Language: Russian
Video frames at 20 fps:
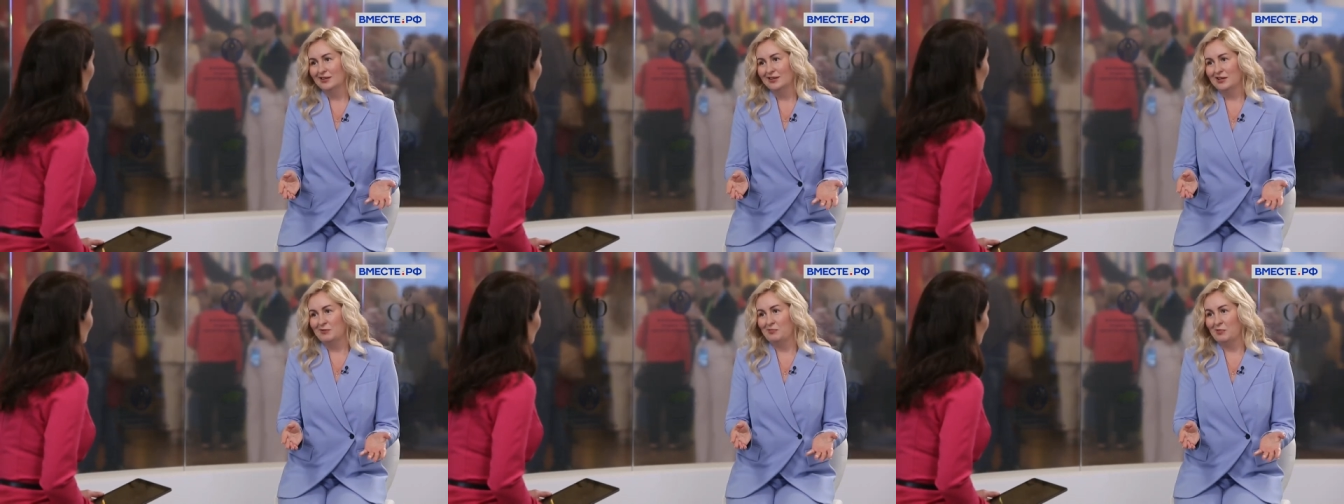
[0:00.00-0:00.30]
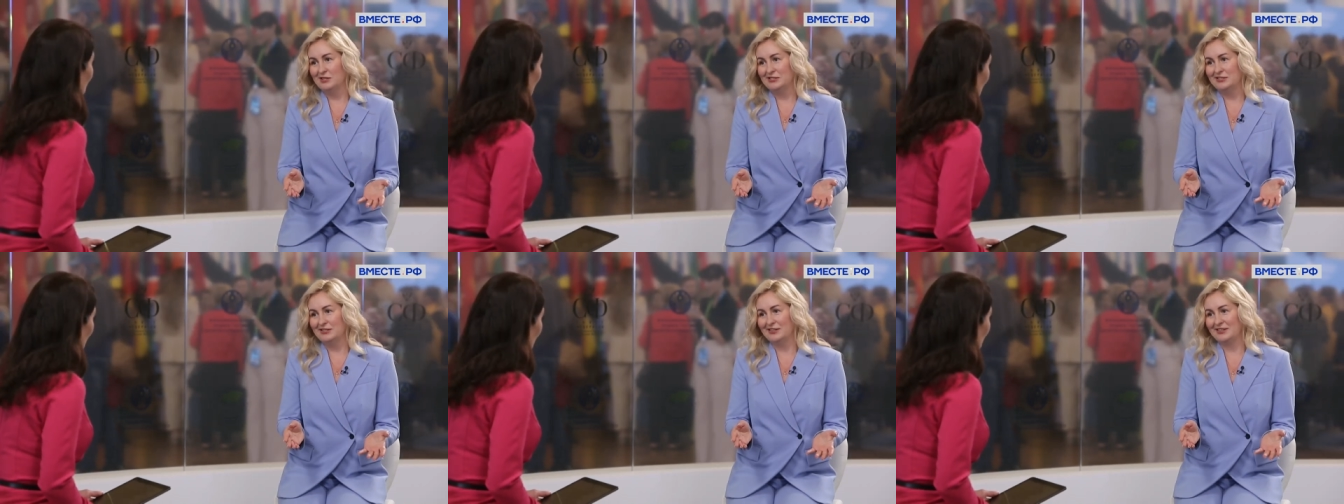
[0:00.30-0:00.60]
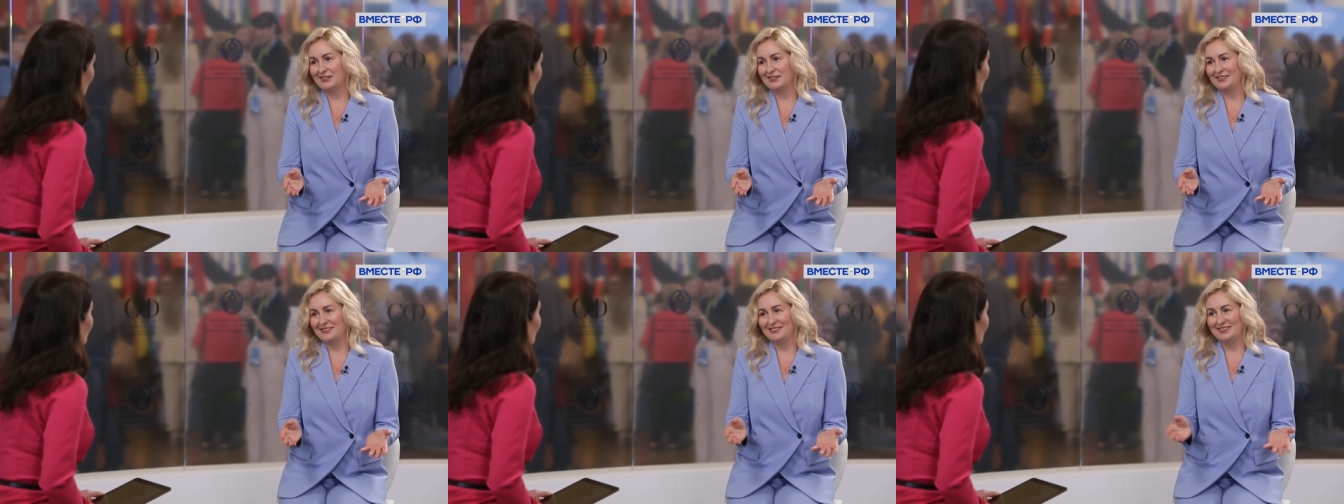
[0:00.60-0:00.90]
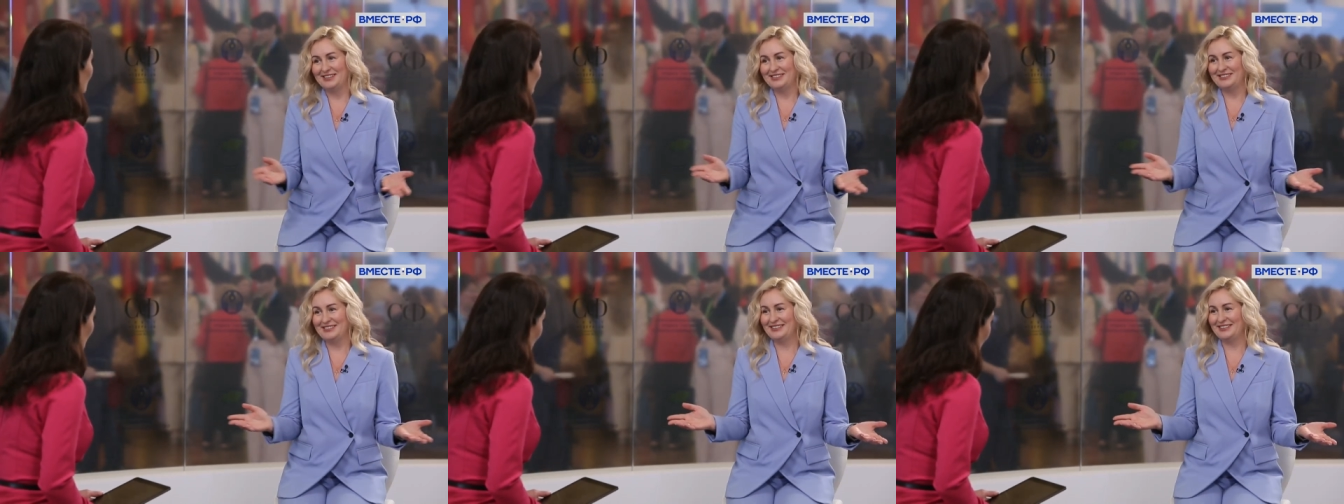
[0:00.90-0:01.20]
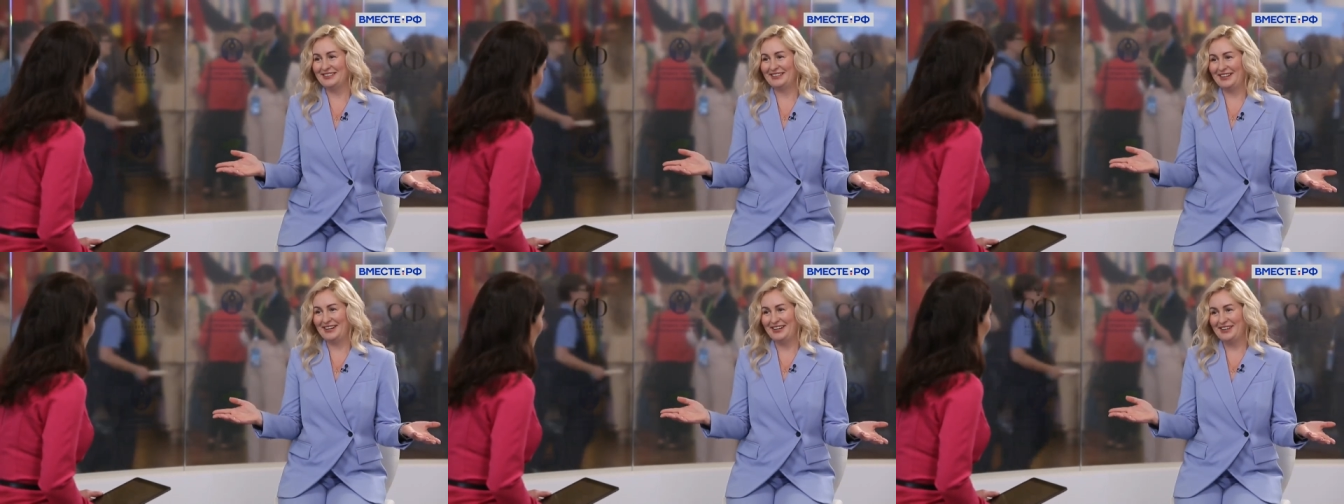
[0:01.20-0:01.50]
ипотека. Где
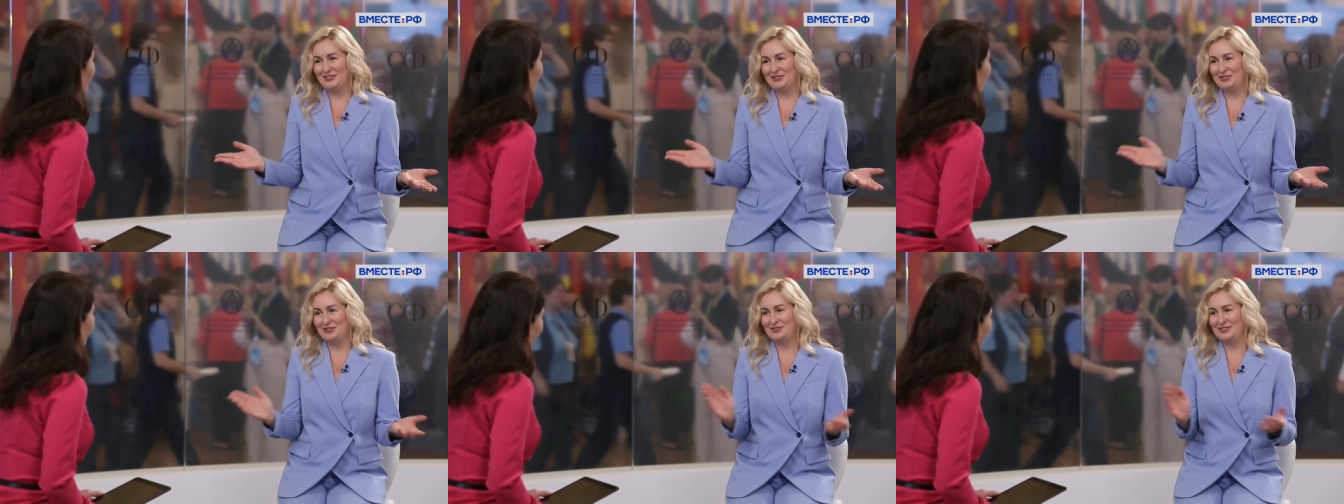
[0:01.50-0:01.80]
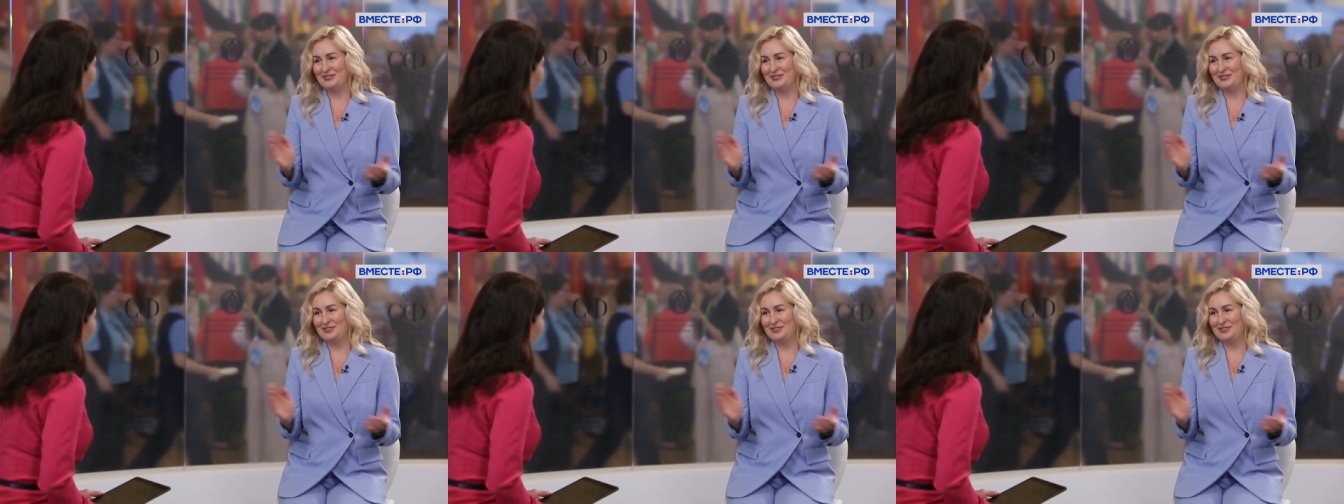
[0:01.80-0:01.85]
такая еще в